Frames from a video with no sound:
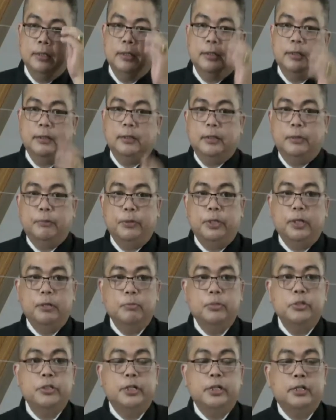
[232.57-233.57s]
Tapi yang
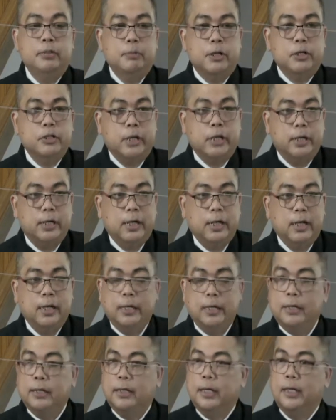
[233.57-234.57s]
menjadi masalah
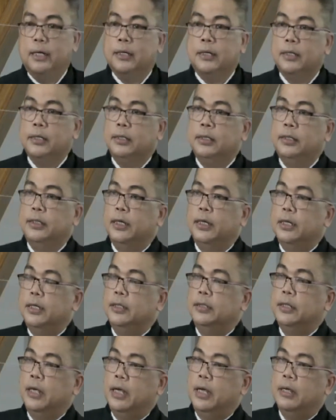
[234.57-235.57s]
adalah ketika
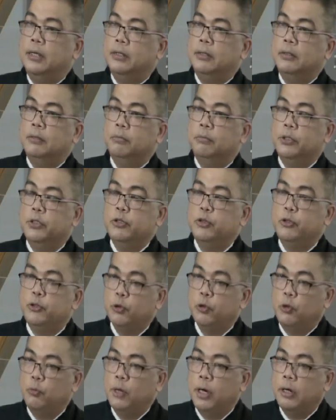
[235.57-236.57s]
kita
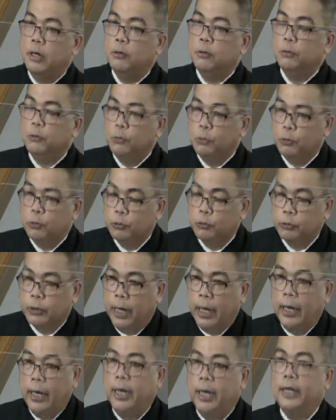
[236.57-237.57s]
mencoba untuk
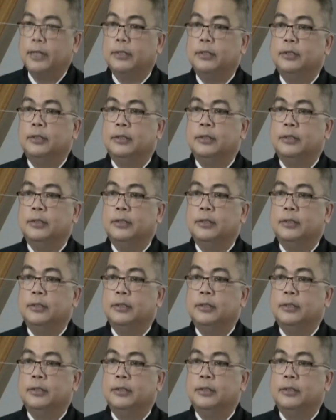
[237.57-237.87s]
taat,